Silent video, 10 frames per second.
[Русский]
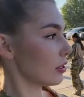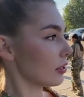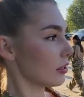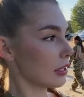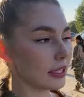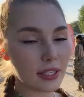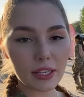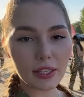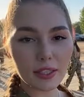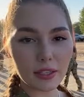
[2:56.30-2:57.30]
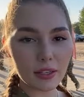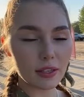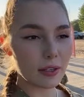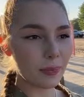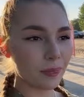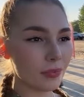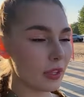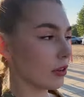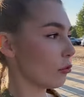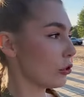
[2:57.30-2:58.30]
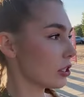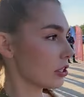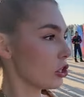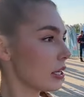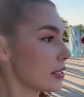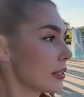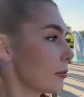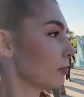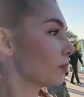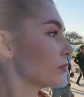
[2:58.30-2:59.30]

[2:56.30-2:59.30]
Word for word: э, эта зорница воинской части,